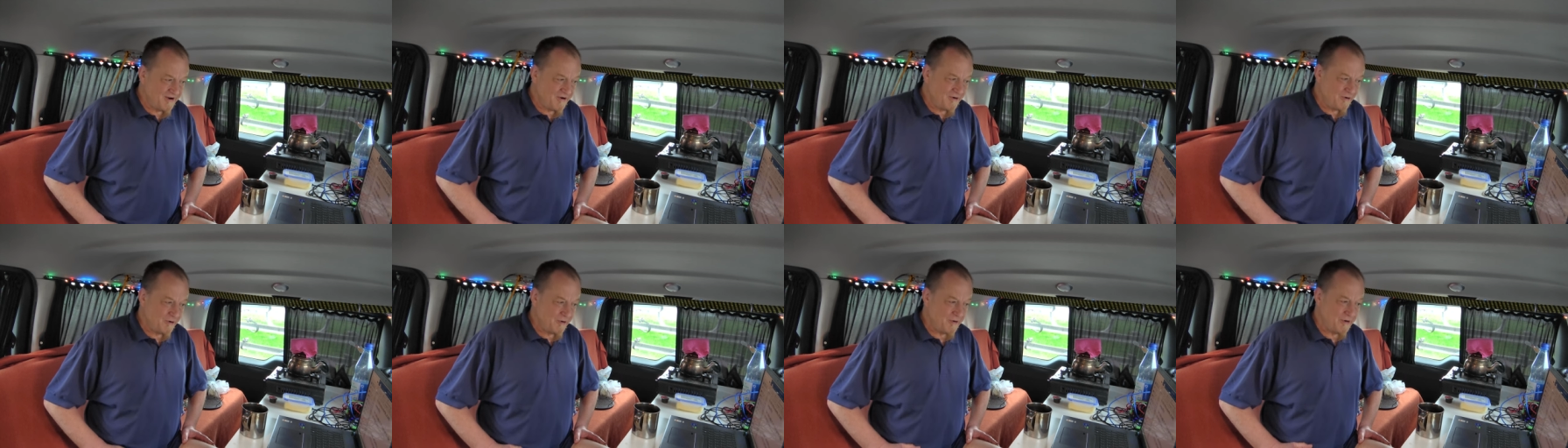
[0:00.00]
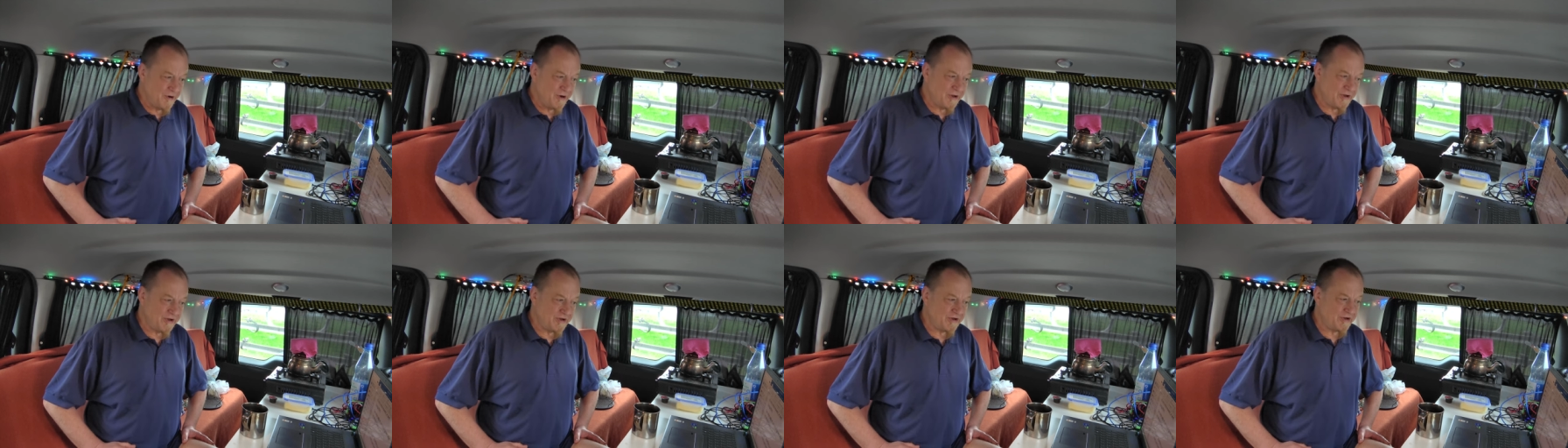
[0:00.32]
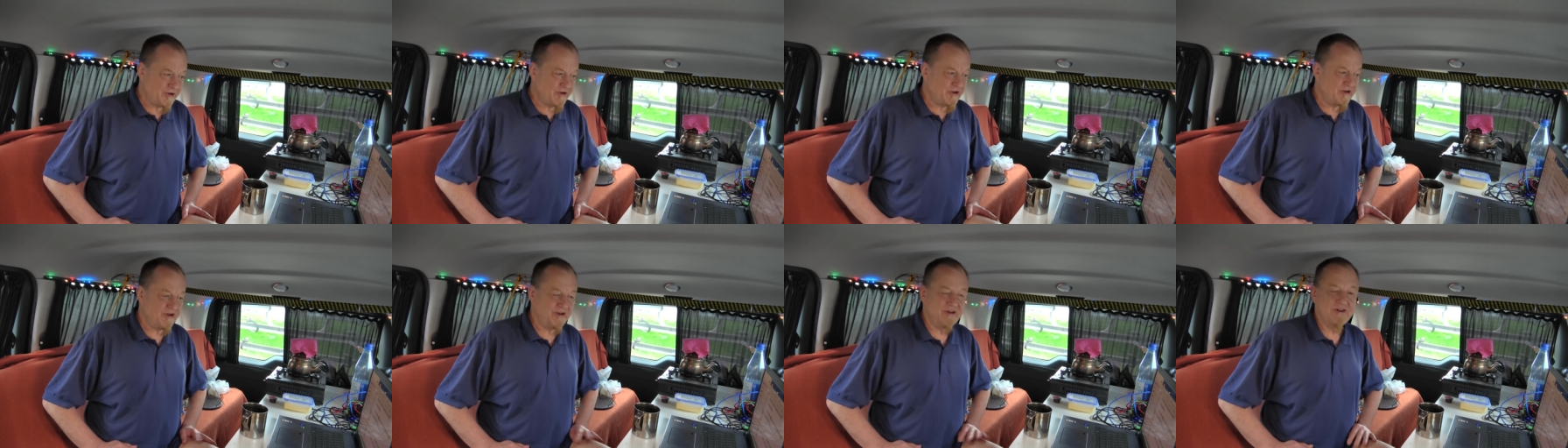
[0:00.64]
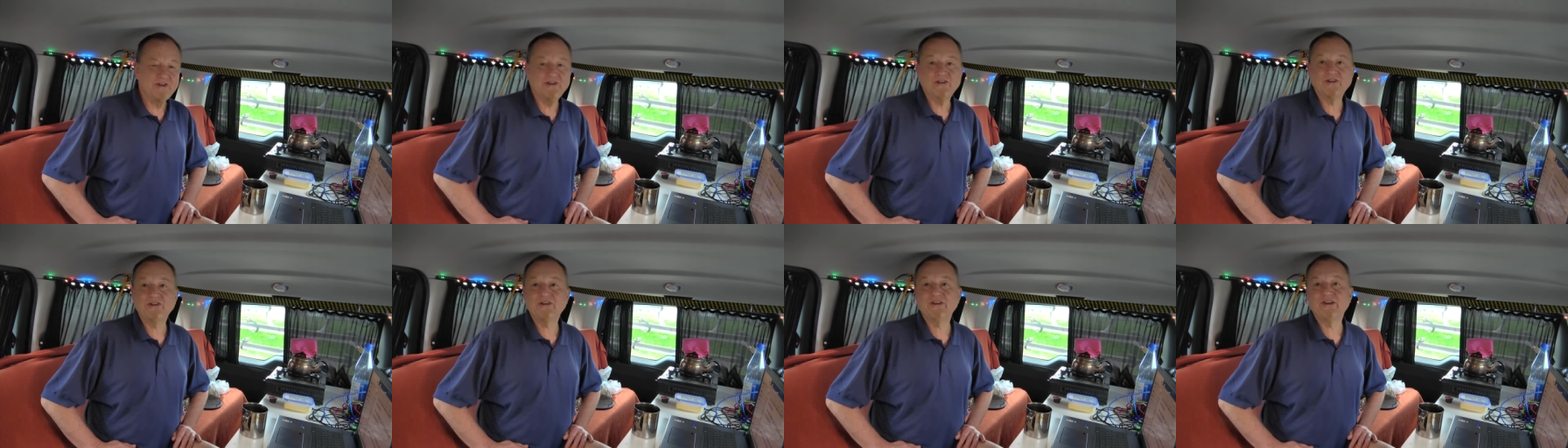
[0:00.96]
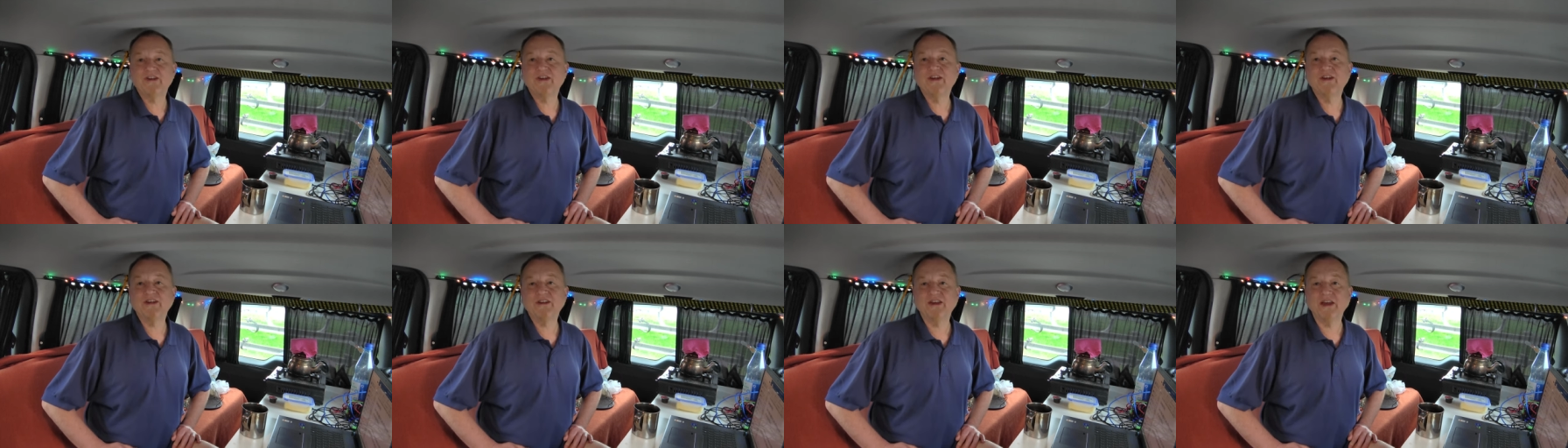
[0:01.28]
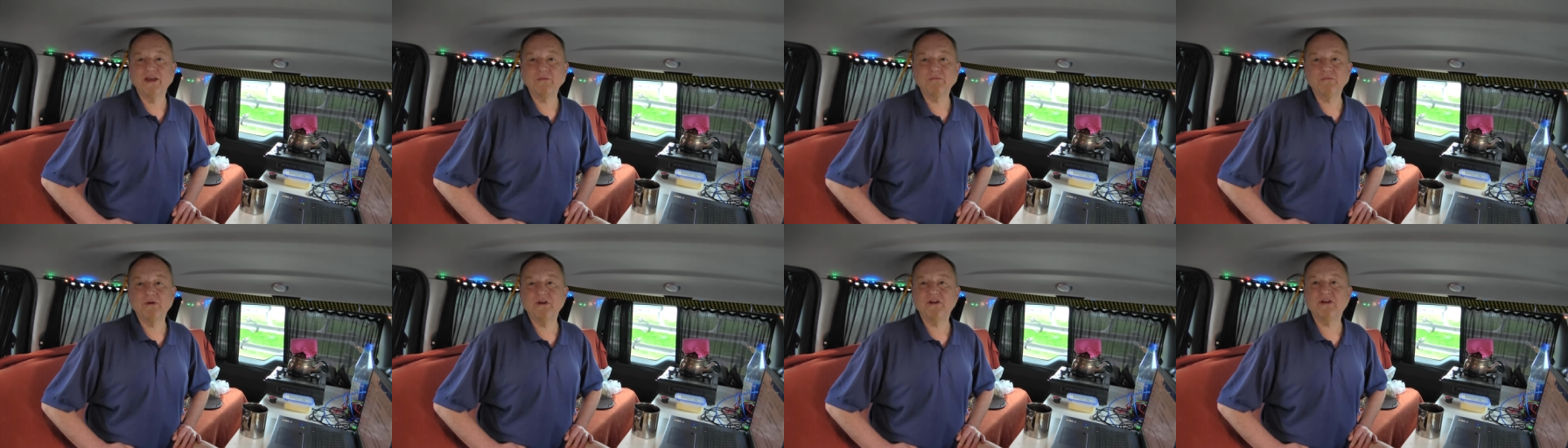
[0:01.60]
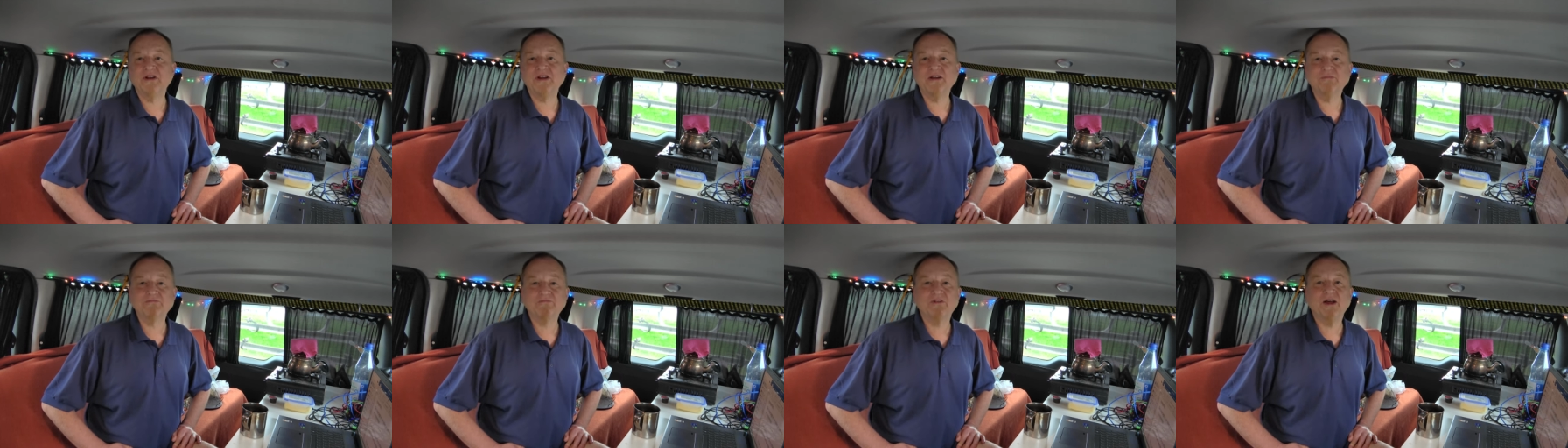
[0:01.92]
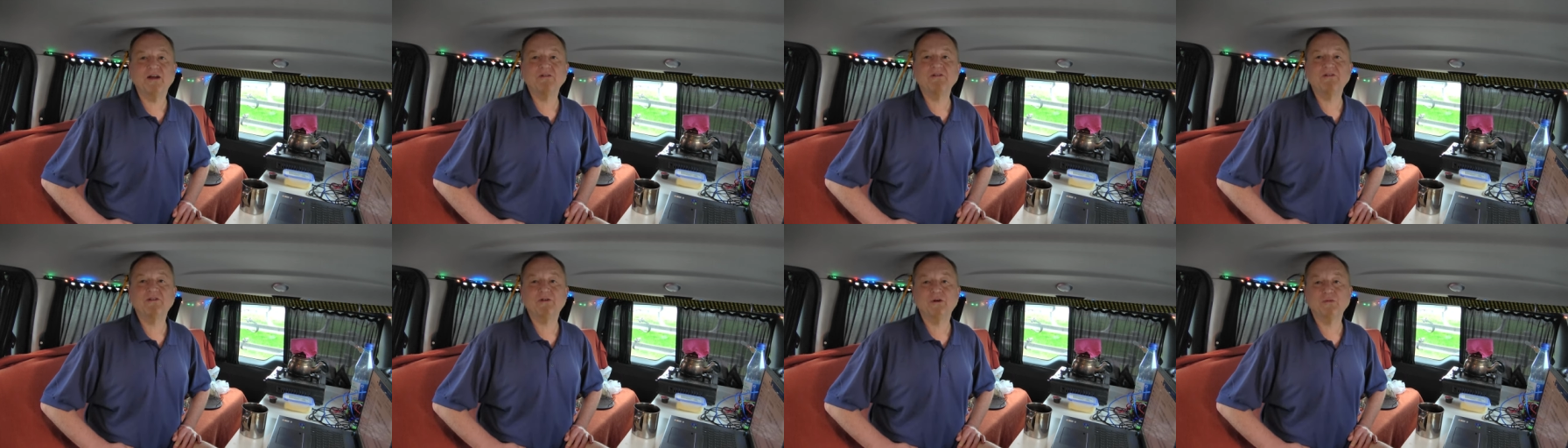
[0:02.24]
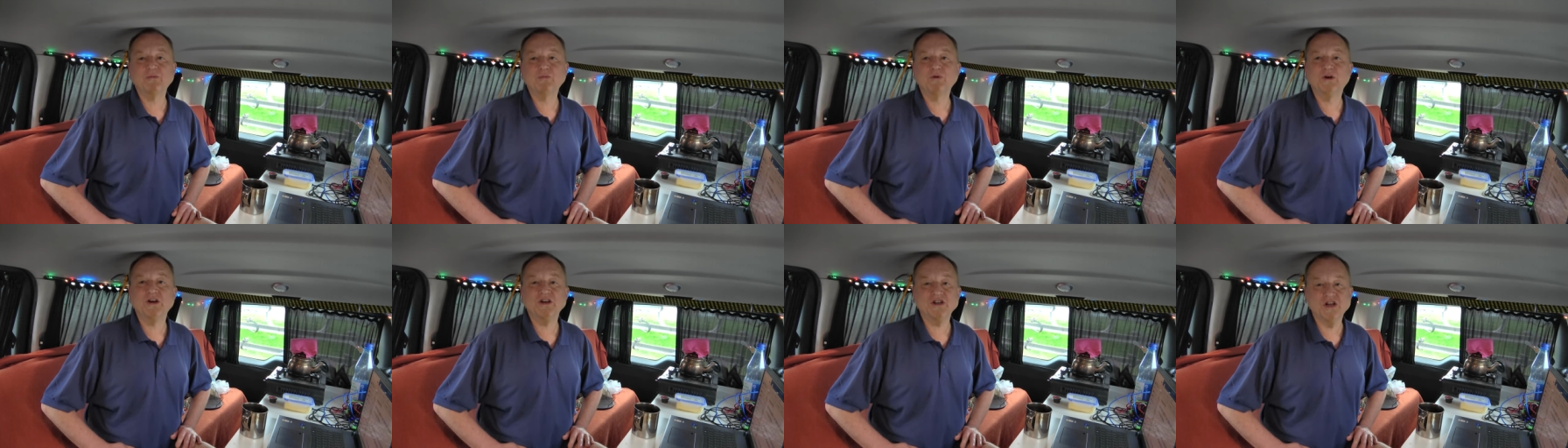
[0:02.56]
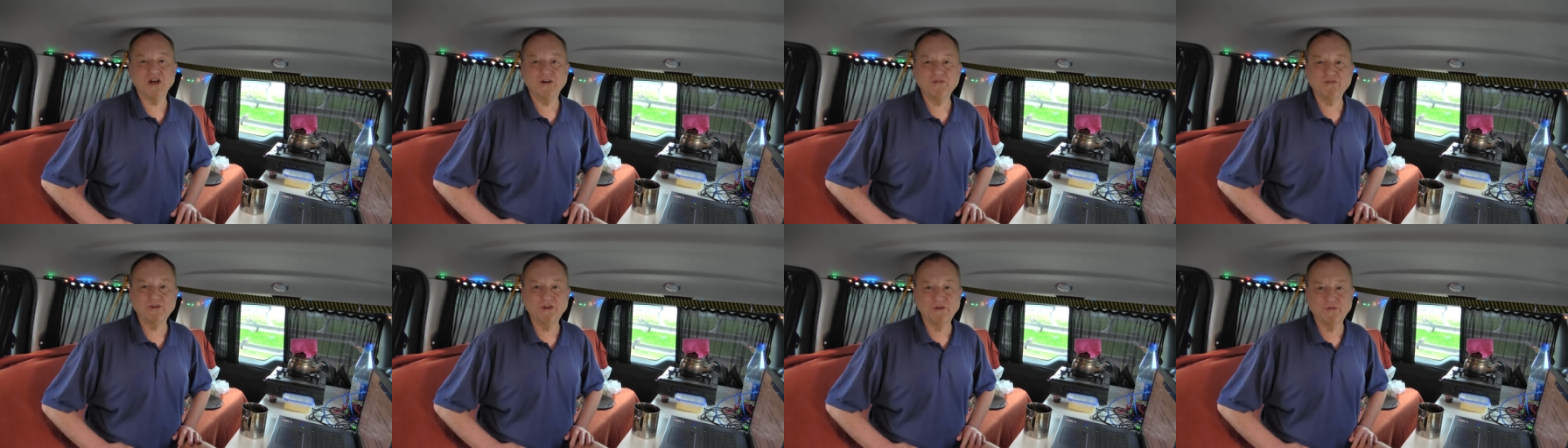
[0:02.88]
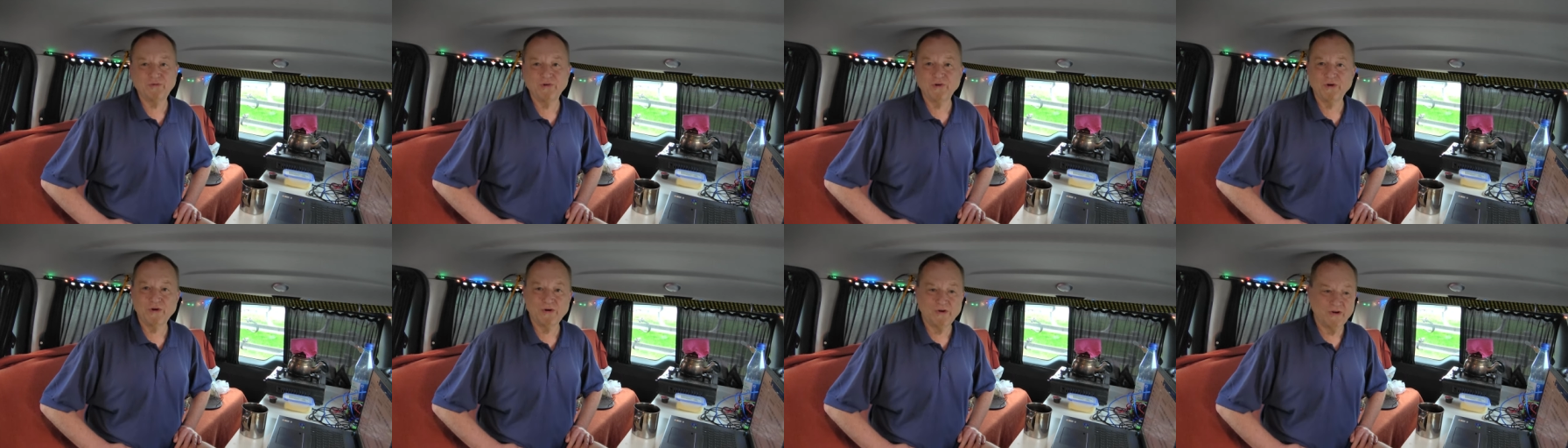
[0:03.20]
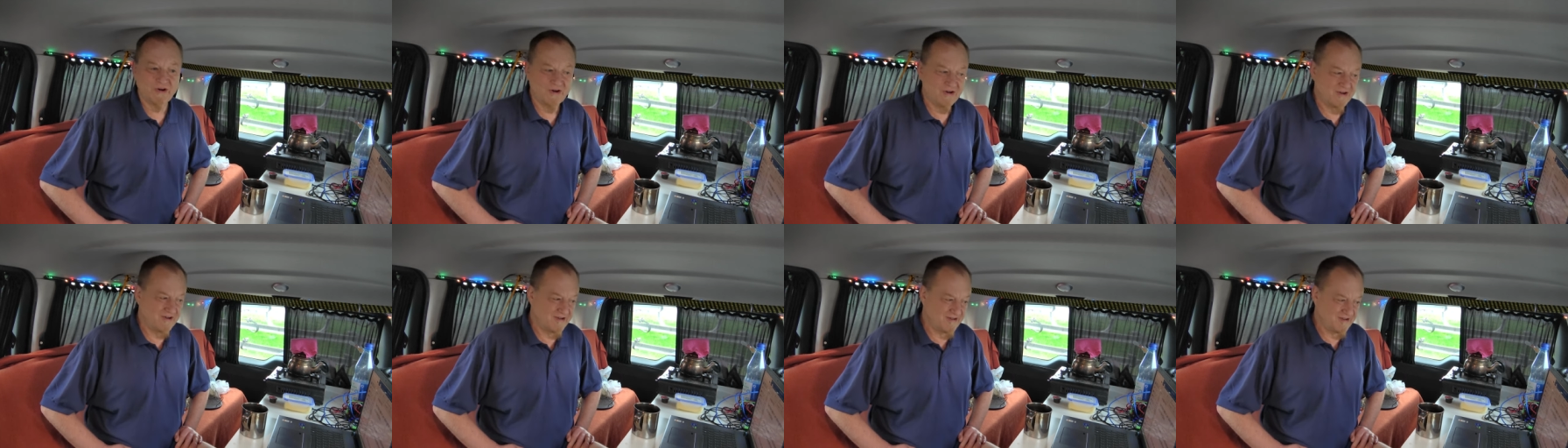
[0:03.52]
und ging mit ihm dann zum Geschäftsführer.